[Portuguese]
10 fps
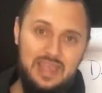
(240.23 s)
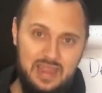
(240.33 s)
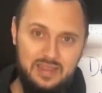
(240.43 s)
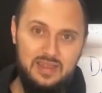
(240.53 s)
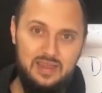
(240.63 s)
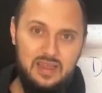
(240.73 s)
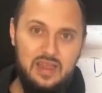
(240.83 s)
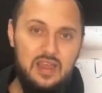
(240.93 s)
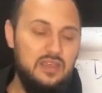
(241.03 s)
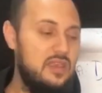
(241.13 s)
certa,
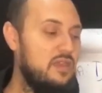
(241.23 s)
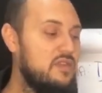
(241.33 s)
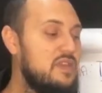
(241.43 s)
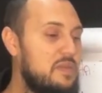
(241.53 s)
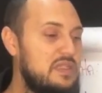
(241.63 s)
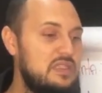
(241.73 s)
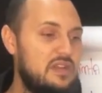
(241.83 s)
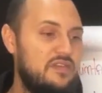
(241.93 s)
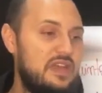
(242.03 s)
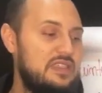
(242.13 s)
o que, que você
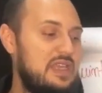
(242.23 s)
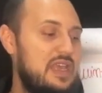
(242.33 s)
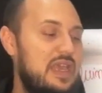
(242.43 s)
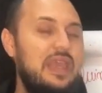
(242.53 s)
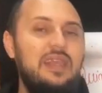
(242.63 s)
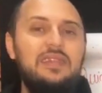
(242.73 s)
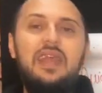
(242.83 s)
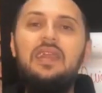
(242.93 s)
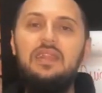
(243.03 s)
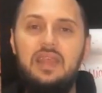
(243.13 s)
precisa fazer?
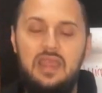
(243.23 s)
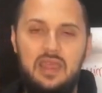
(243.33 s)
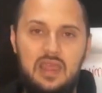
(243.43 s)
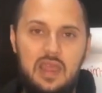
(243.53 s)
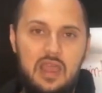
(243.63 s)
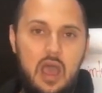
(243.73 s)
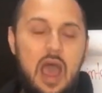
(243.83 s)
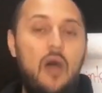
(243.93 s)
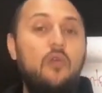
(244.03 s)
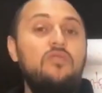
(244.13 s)
Entender
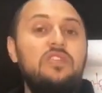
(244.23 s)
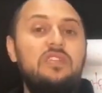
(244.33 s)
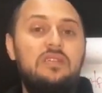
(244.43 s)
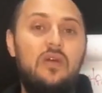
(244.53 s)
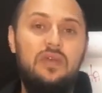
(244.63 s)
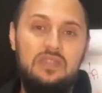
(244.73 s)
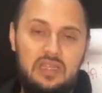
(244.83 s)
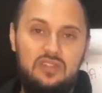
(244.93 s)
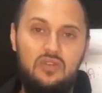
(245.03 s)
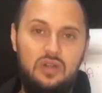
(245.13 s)
aonde estão
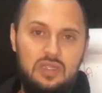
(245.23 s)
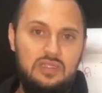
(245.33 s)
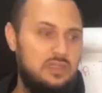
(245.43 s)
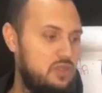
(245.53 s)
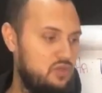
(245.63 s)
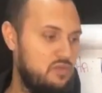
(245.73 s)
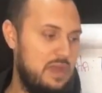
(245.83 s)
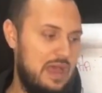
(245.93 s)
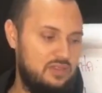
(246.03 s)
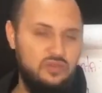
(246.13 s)
essas notas no
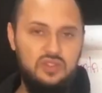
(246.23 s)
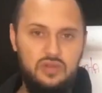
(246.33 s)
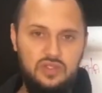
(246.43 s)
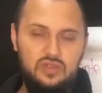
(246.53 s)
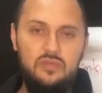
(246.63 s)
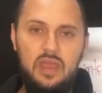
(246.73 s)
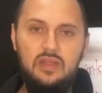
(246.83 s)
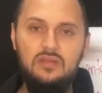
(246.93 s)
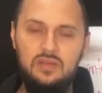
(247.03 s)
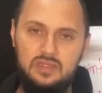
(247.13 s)
braço do seu
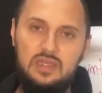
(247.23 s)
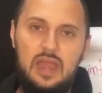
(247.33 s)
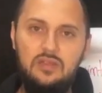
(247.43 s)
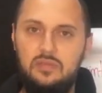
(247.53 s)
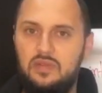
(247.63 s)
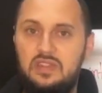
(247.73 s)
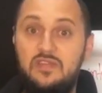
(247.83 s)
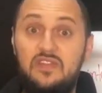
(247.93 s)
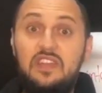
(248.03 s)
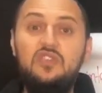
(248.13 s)
instrumento, certo? Para
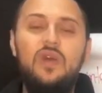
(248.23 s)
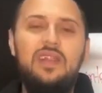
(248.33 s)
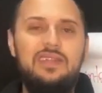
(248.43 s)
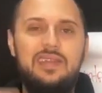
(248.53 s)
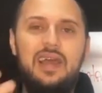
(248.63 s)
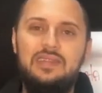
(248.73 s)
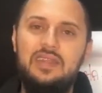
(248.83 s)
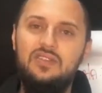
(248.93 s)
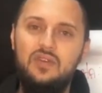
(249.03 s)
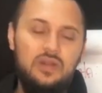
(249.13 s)
você visualizar
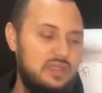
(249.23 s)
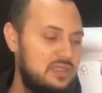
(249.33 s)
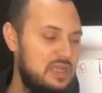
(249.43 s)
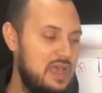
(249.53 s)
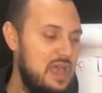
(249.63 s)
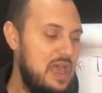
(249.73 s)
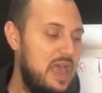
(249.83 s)
essas notas